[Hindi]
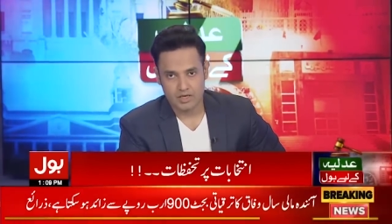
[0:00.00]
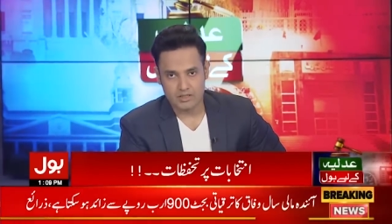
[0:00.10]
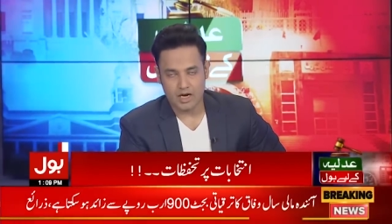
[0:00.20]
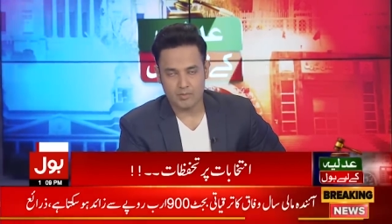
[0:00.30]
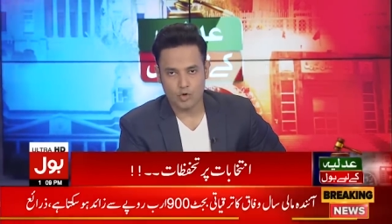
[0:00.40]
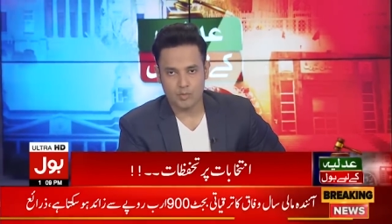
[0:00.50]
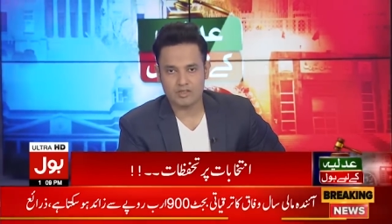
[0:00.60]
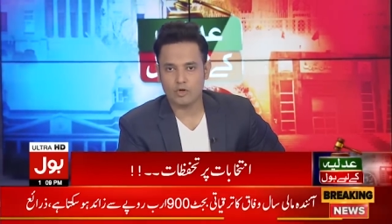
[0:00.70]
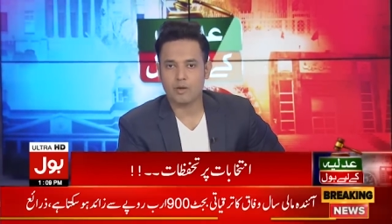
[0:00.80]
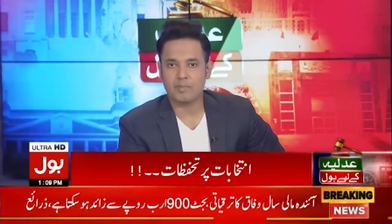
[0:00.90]
जनाब
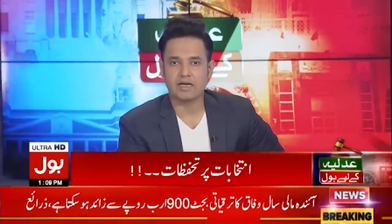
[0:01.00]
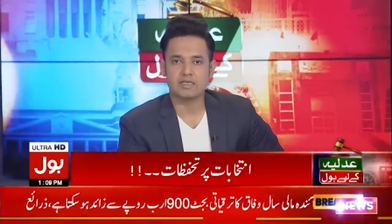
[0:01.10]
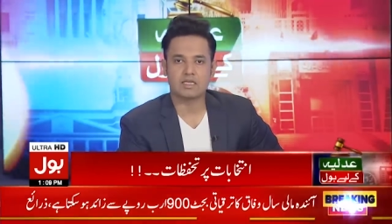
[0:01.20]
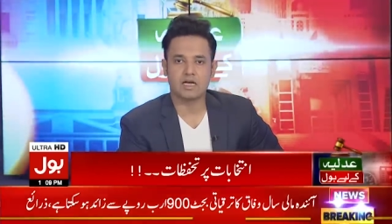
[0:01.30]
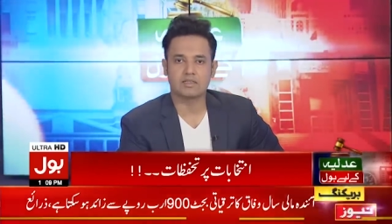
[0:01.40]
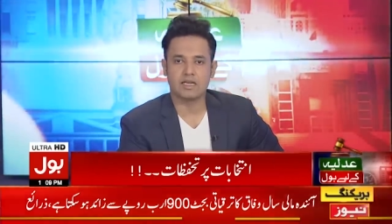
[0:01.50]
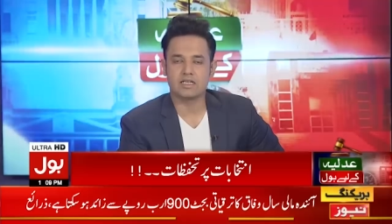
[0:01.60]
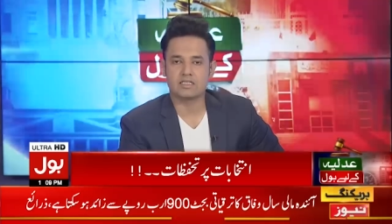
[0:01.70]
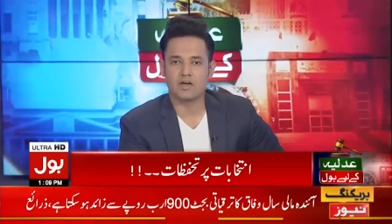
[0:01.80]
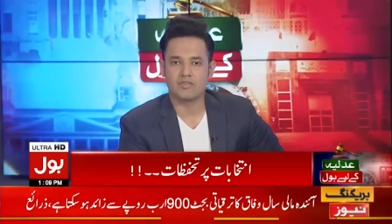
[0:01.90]
हुकूमत और पाकिस्तान तरीक
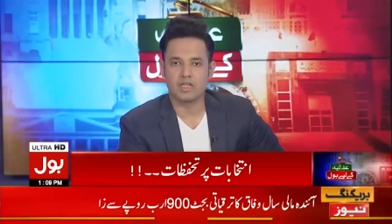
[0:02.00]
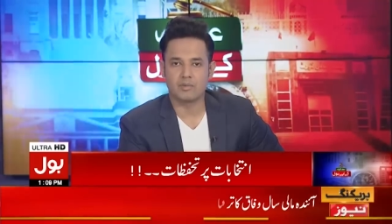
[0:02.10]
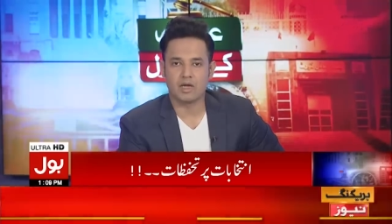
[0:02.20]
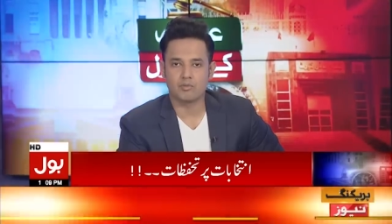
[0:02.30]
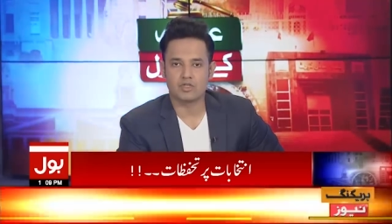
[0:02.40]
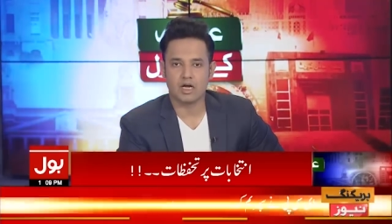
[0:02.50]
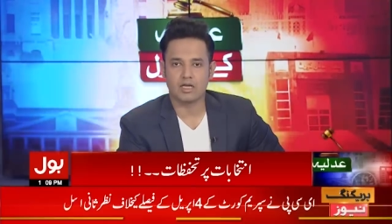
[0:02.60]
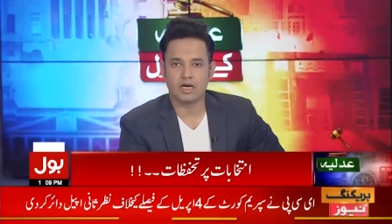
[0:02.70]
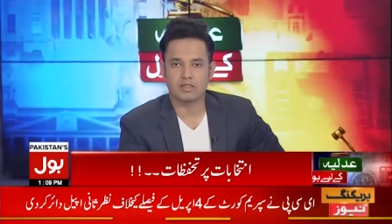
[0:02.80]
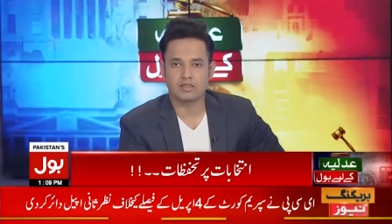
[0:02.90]
इंसाफ के दरमियान
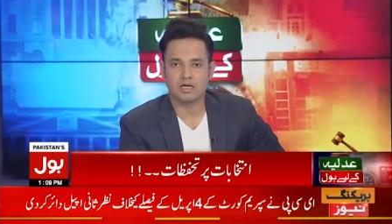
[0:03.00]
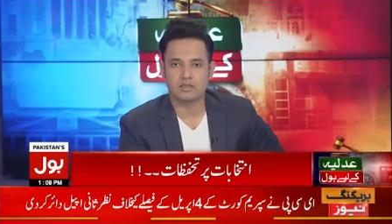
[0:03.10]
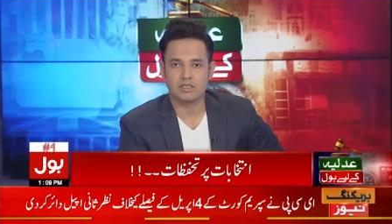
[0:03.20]
मुजाकर का